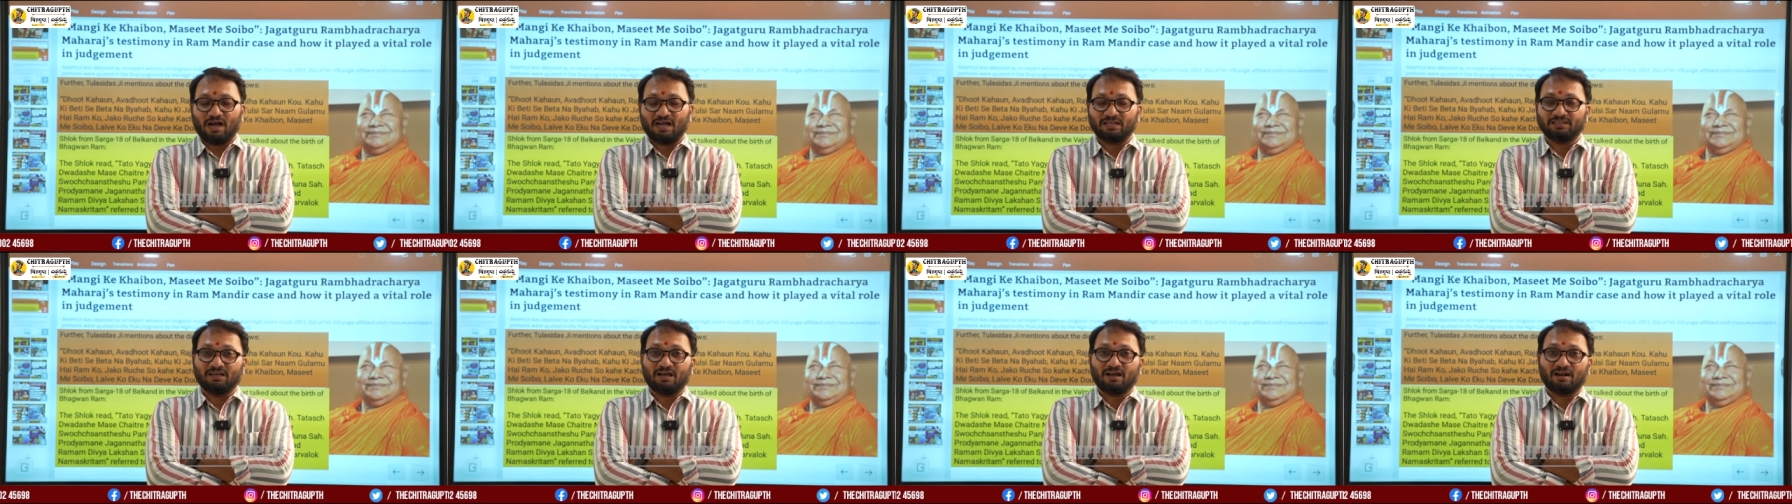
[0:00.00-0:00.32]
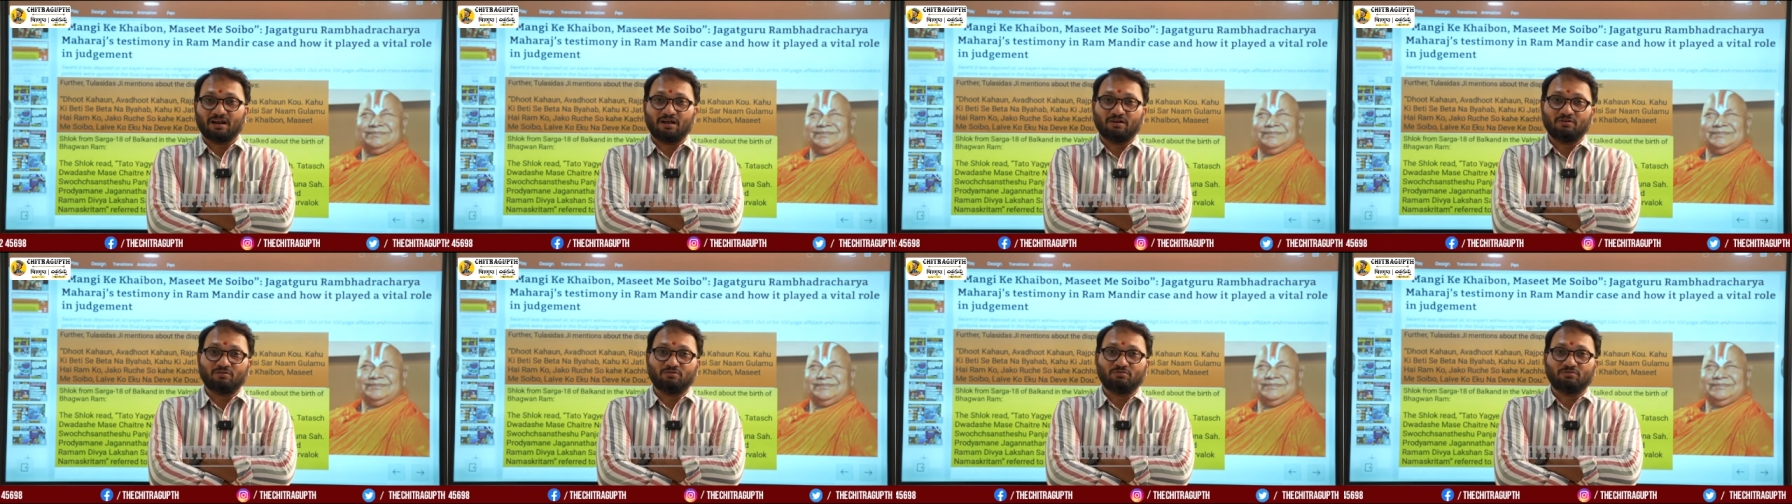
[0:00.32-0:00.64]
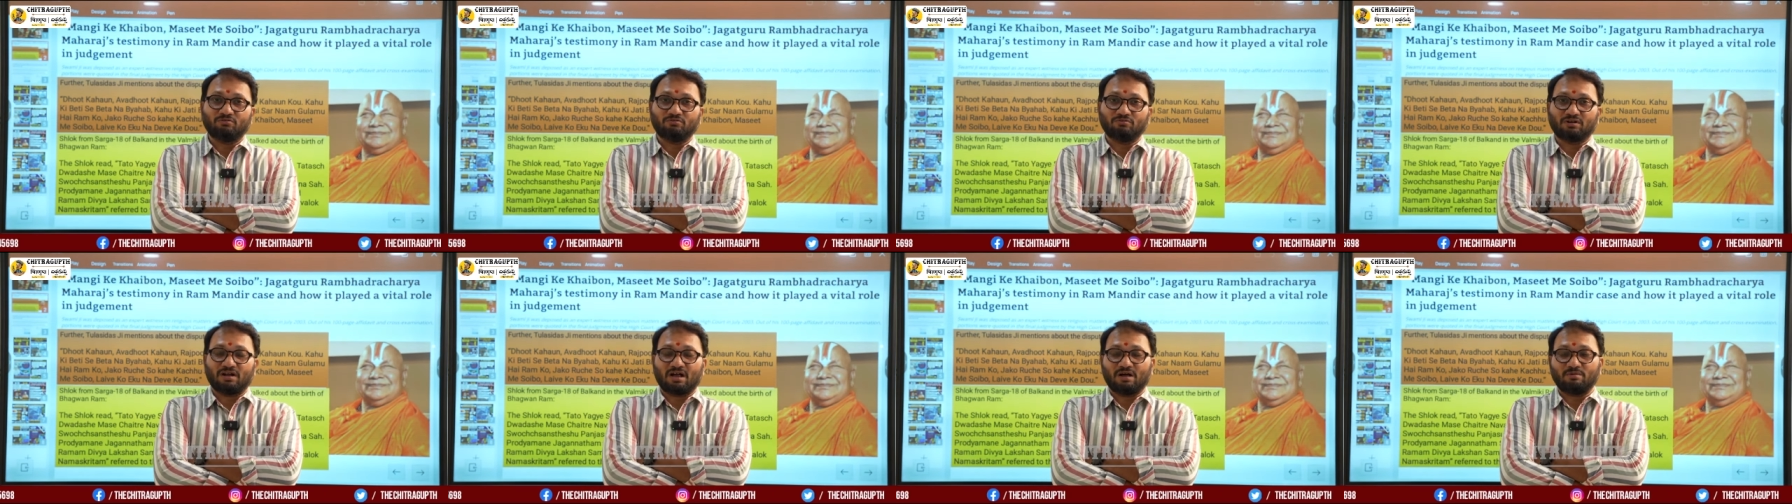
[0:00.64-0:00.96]
ఆధారాలు
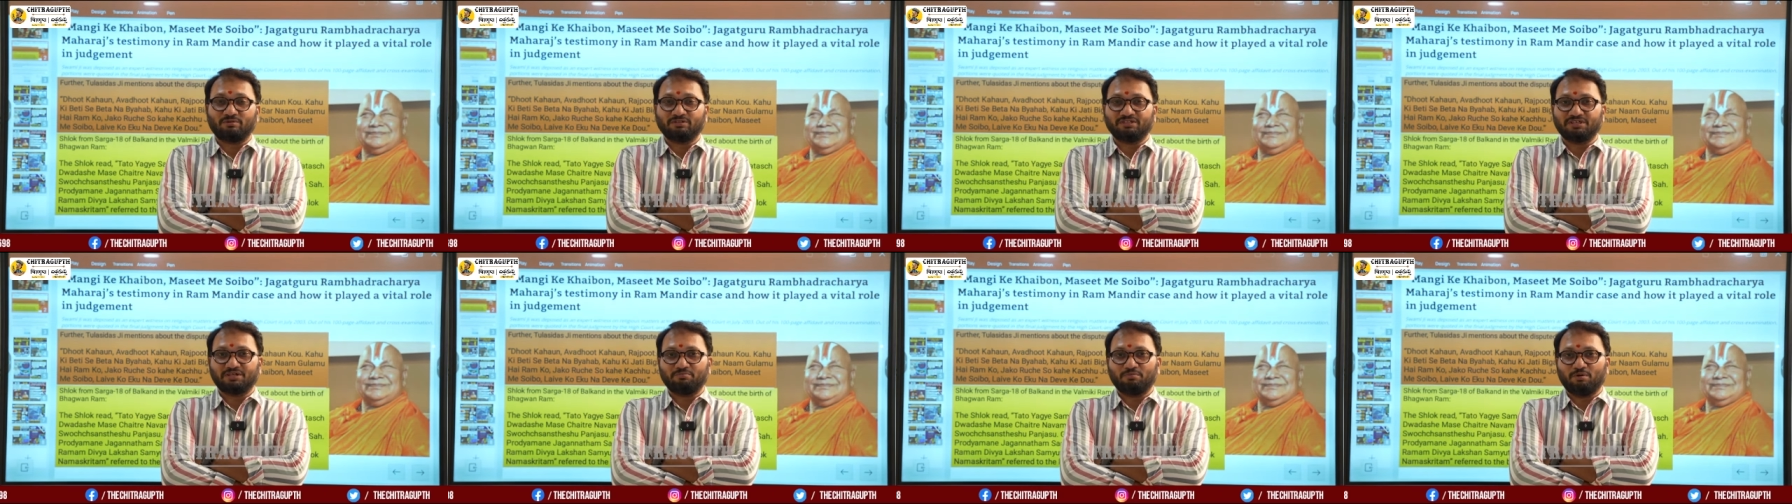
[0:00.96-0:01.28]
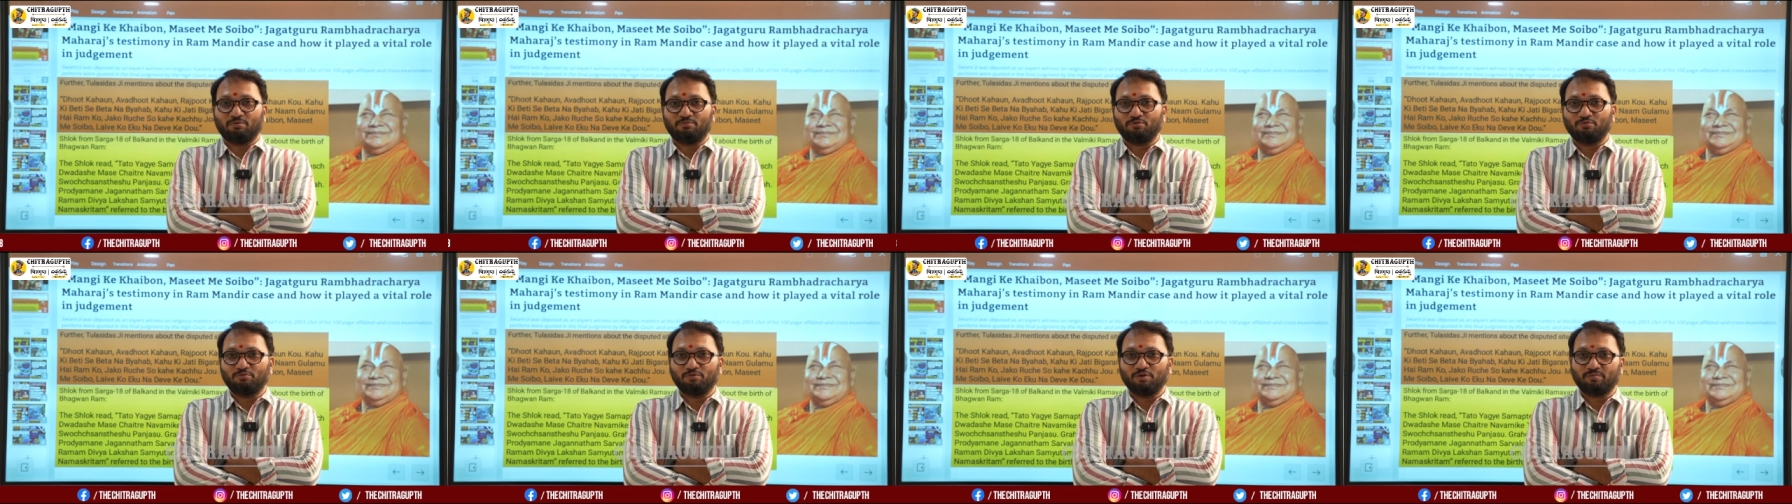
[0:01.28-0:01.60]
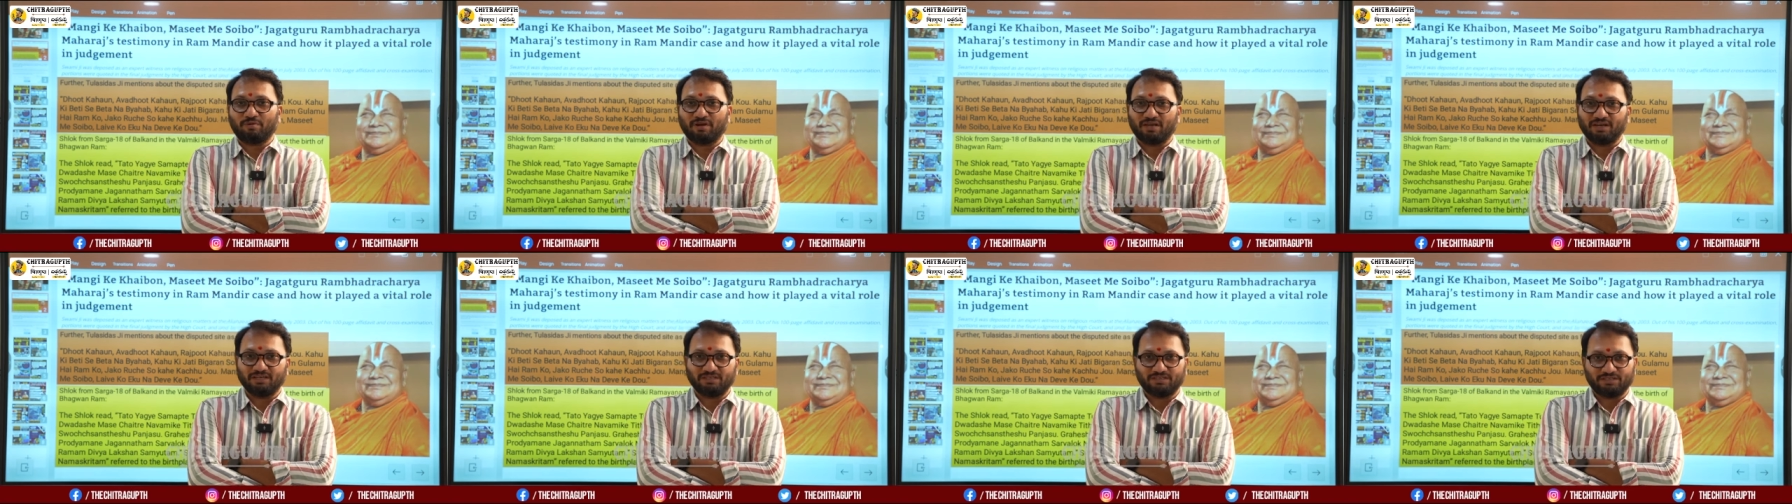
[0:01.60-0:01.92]
రామజన్మభూమి
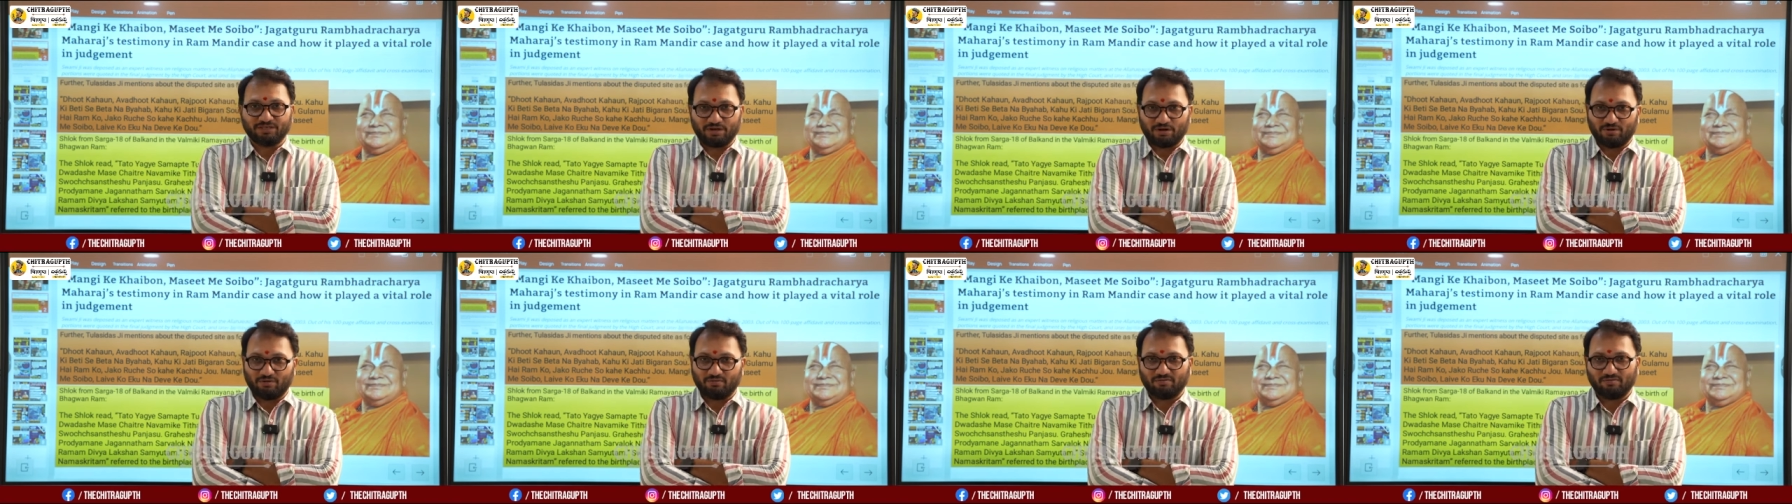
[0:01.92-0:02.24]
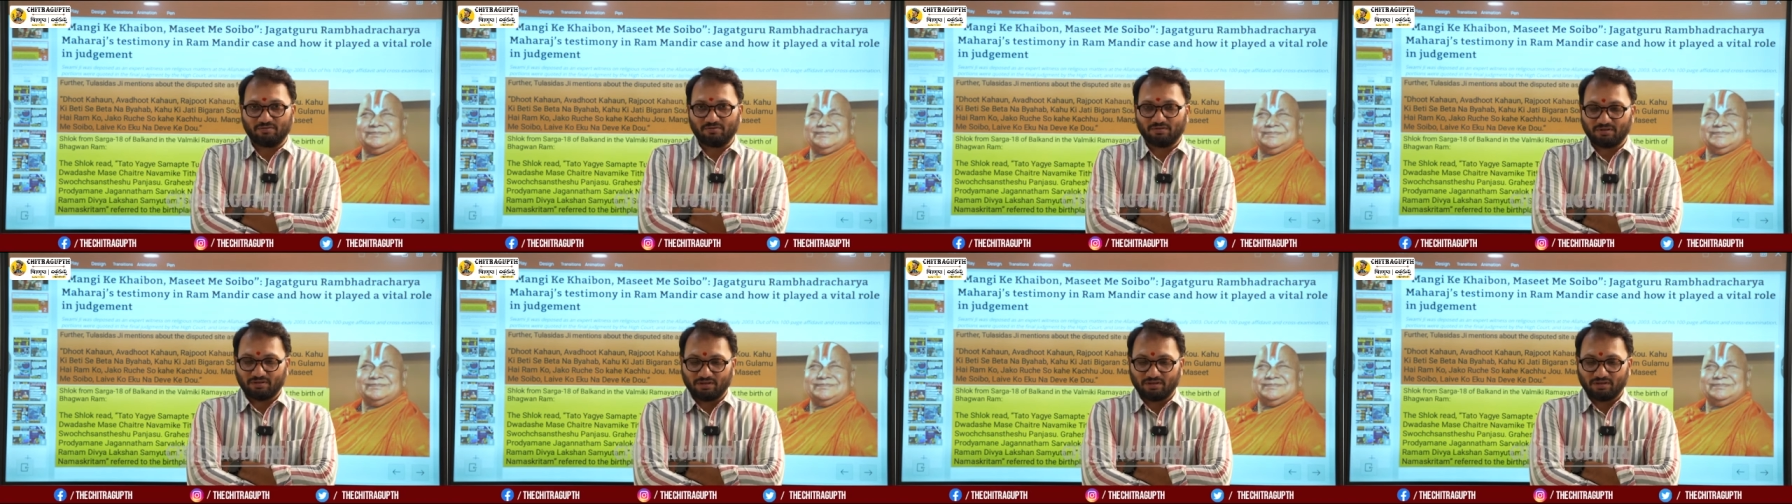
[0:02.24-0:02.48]
పైన ఇచ్చిండు